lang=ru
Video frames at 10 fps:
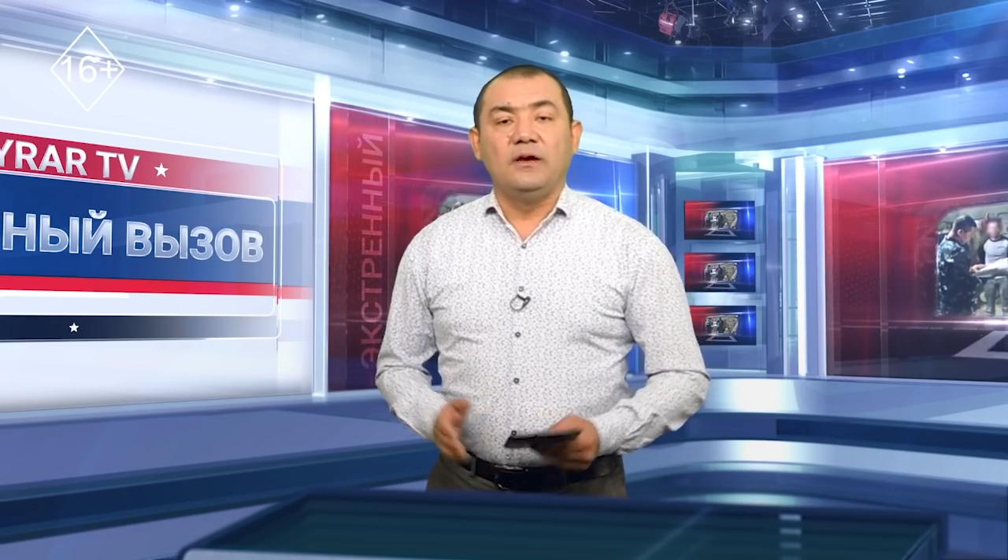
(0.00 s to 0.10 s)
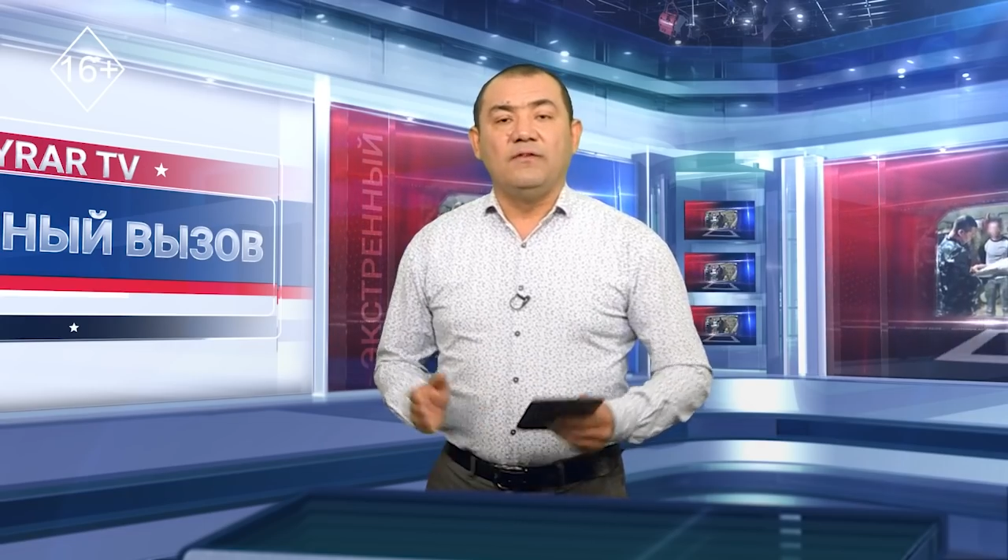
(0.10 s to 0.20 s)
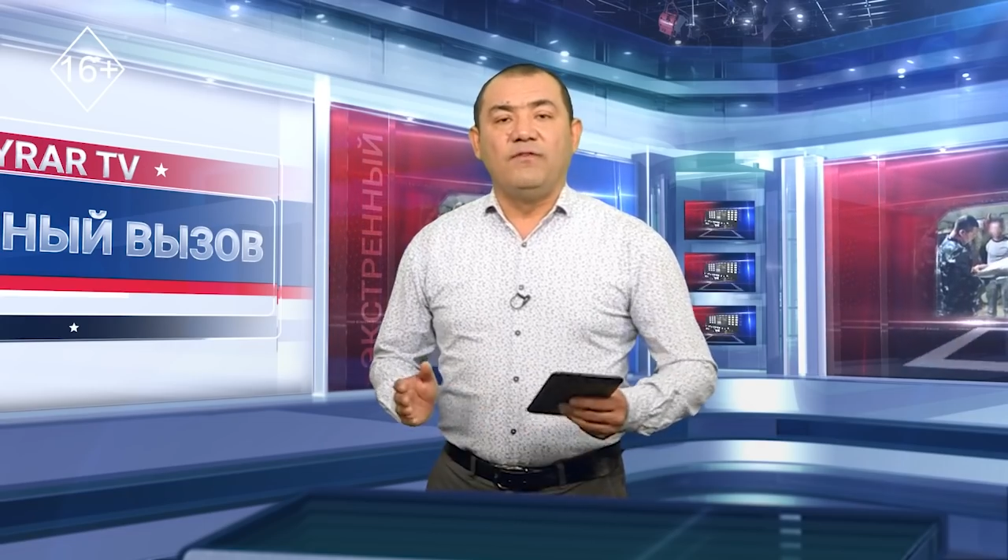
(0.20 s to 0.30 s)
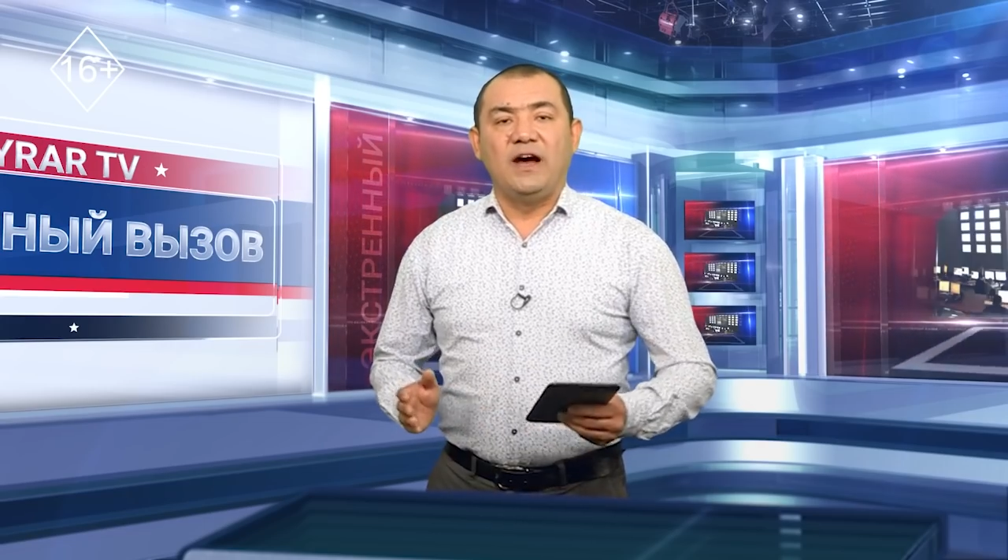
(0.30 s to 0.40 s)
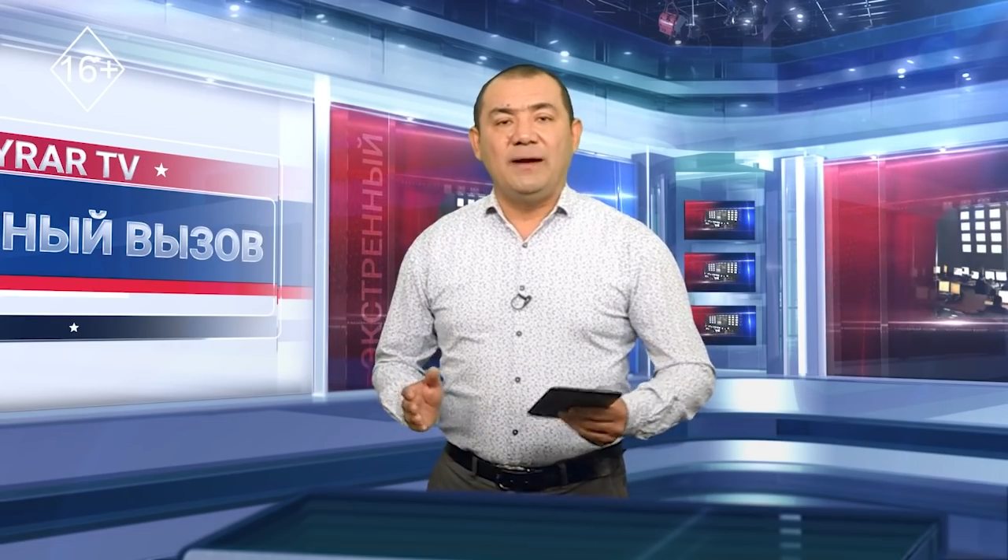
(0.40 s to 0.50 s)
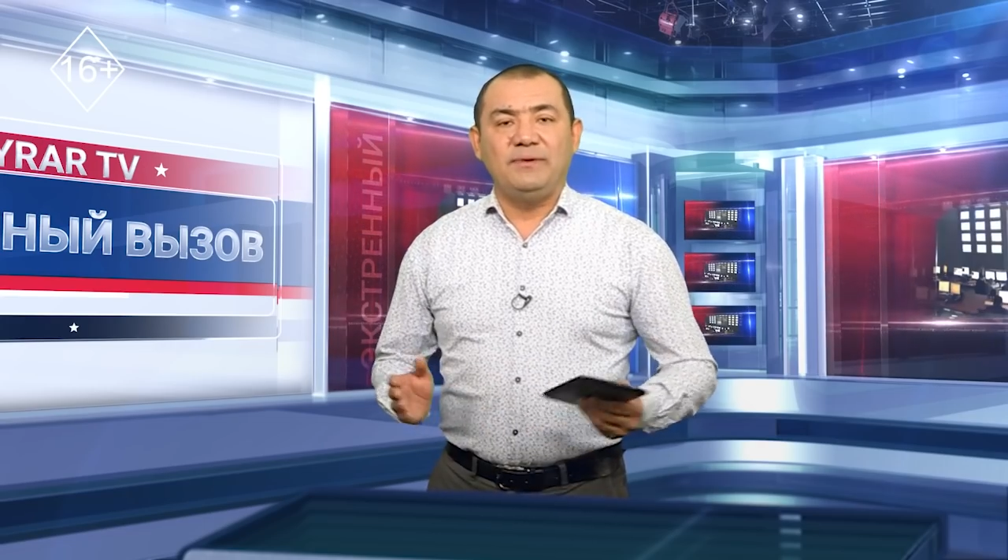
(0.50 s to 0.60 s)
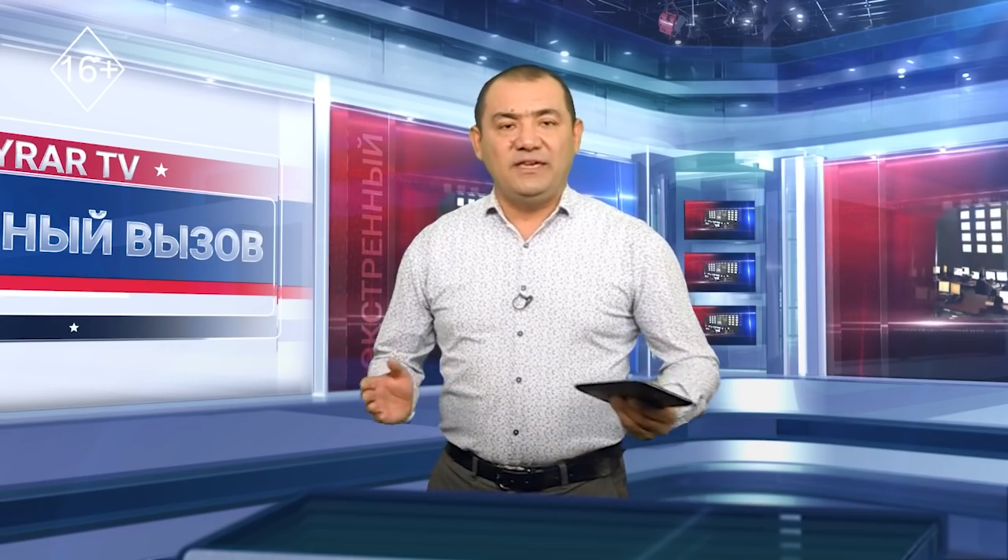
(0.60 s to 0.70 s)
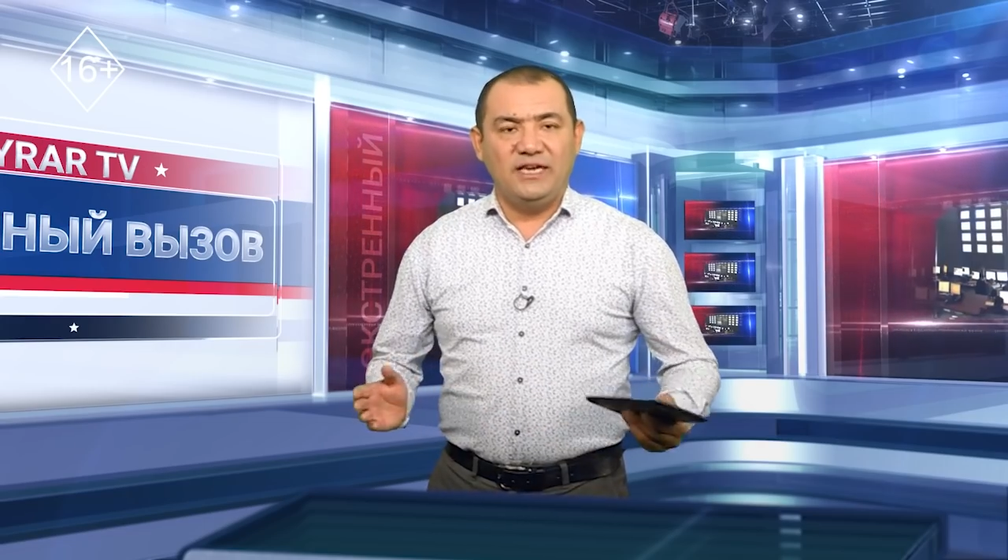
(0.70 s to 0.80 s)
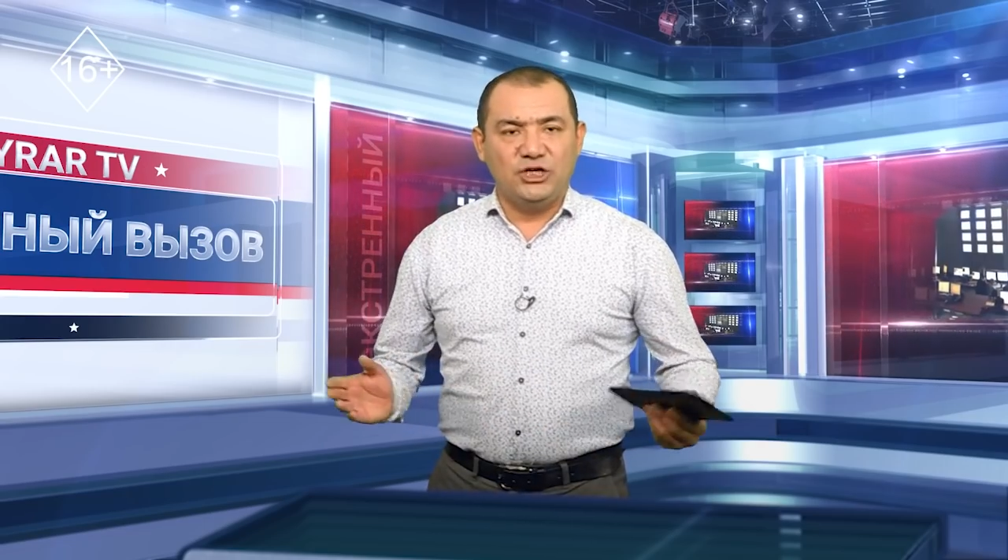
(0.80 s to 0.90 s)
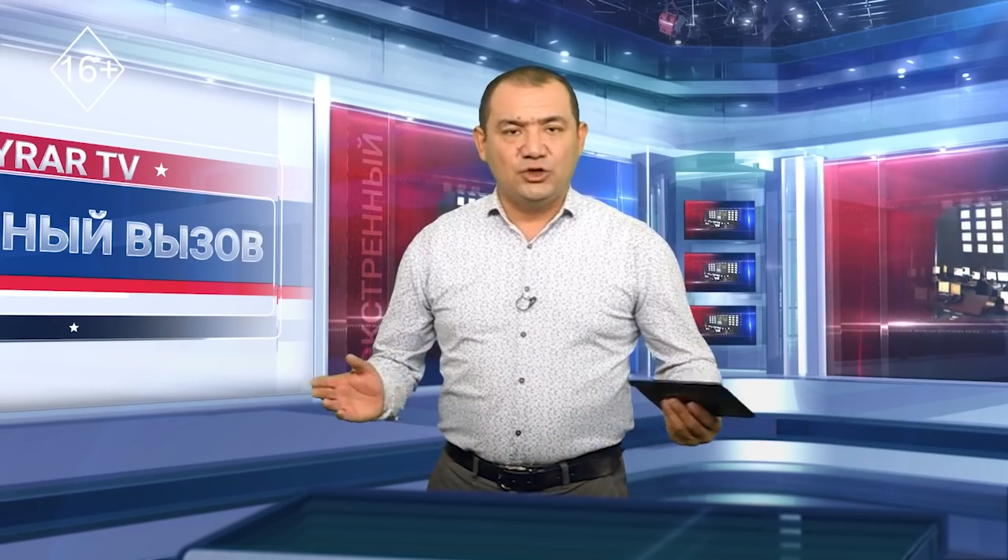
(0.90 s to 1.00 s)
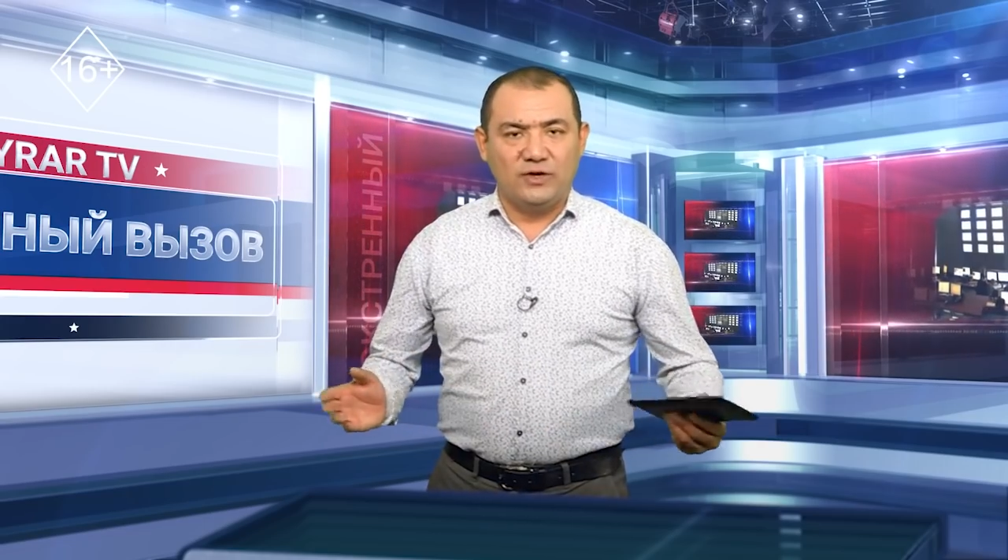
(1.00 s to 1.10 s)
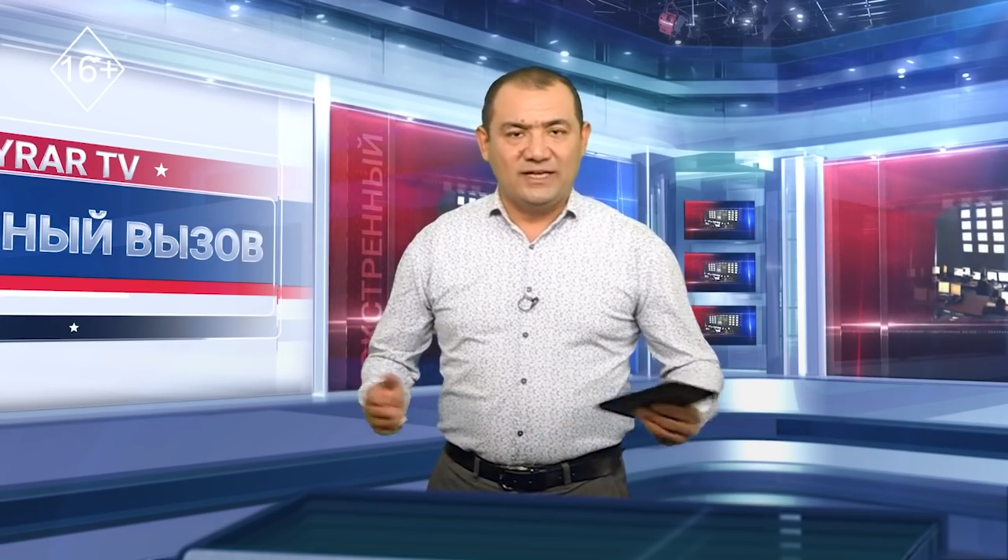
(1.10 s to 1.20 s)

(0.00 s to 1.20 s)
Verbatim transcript: Вам есть что